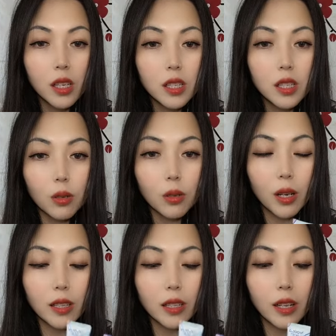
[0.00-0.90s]
这个的
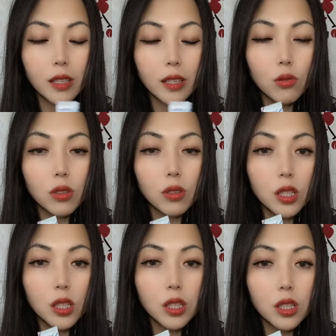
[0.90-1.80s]
话，你就是
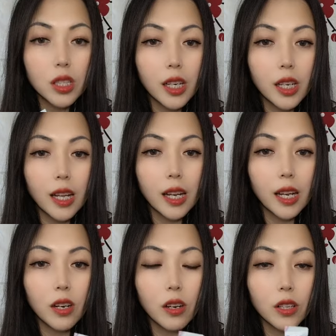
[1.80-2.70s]
吃之前给它
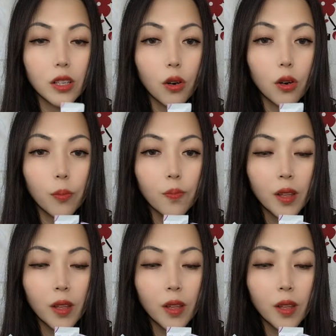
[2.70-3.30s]
来上一条，